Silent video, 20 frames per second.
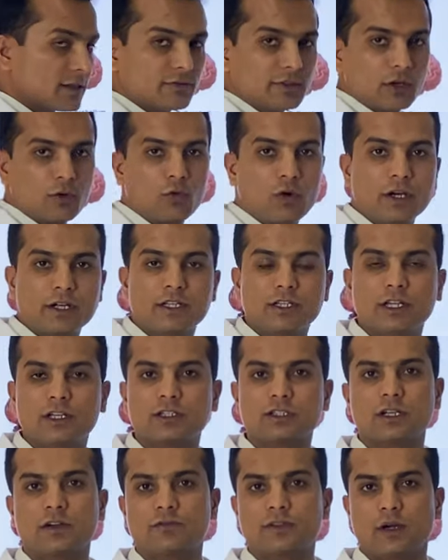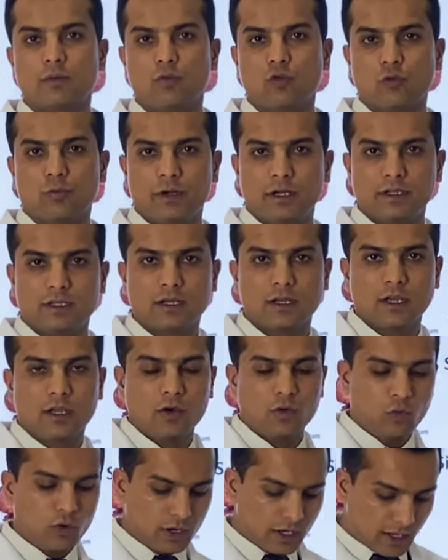ऑफ द कोऑर्डिनेशन ऑफ द मूवमेंट
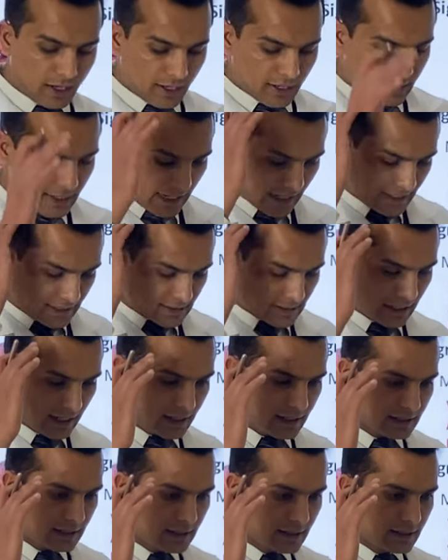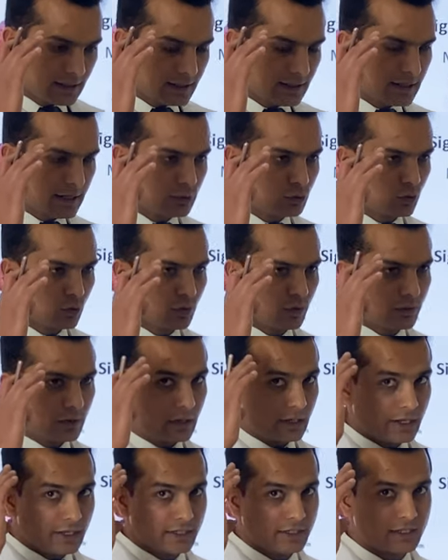और अगर राइट right साइड का
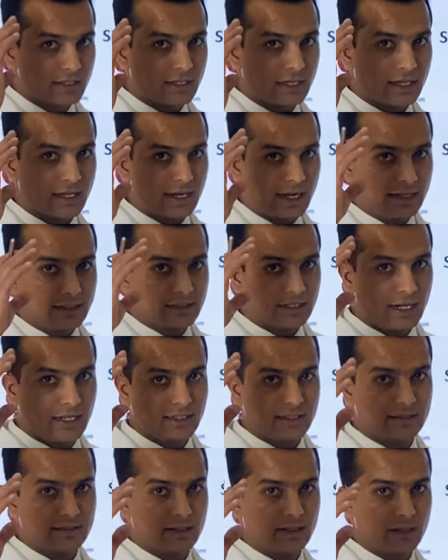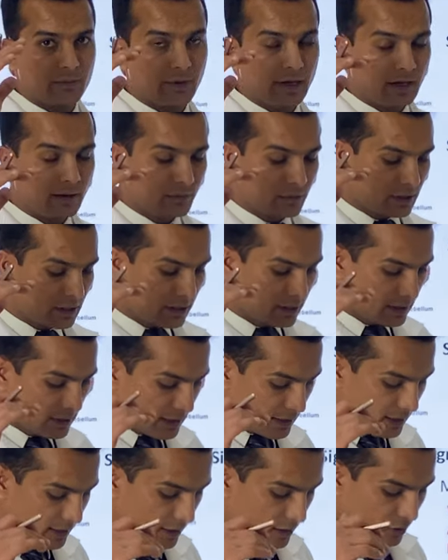जो लियन है राइट साइड की सेरिबैलम की लियन
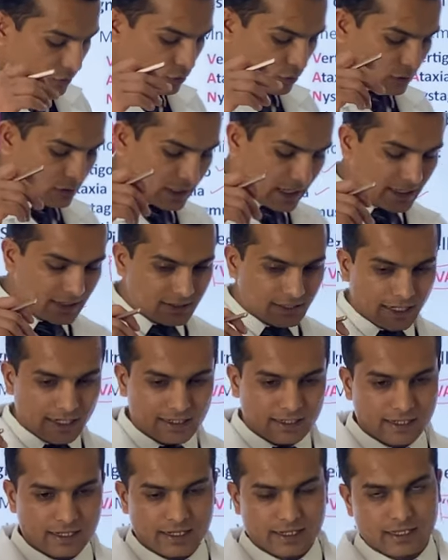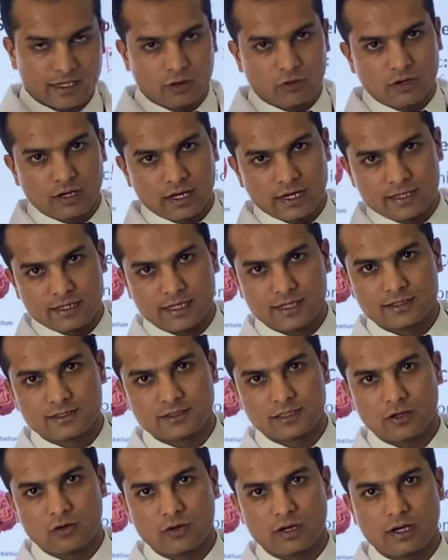है तो राइट साइड का क्या होगा
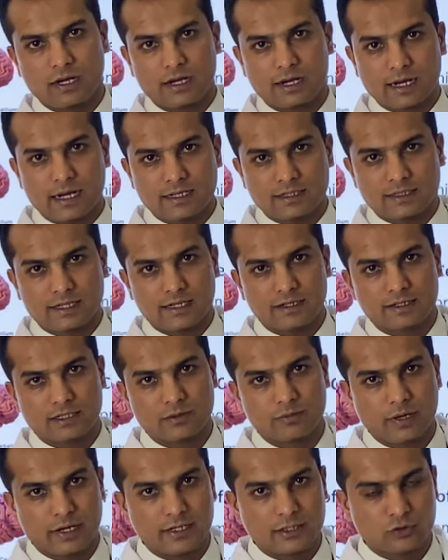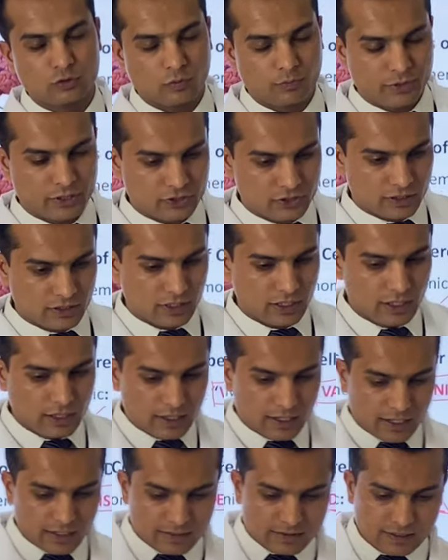अटैक्जिया होगा राइट साइड की बॉडी जो पेशेंट
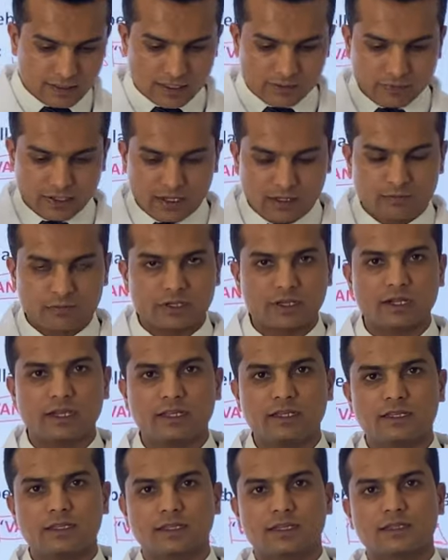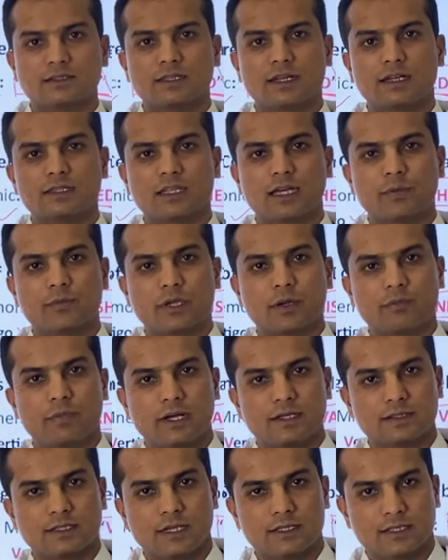अगर सेरिबैलम की लियन के साथ आपके
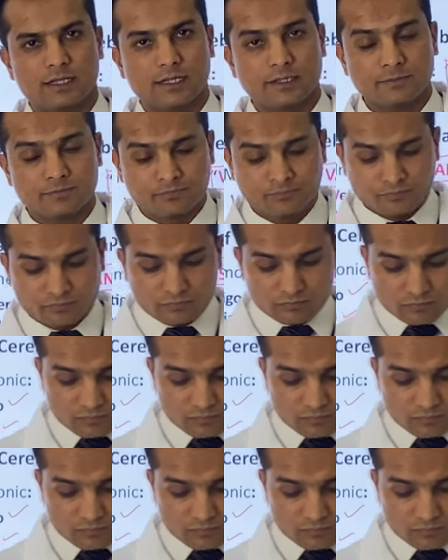पास आता है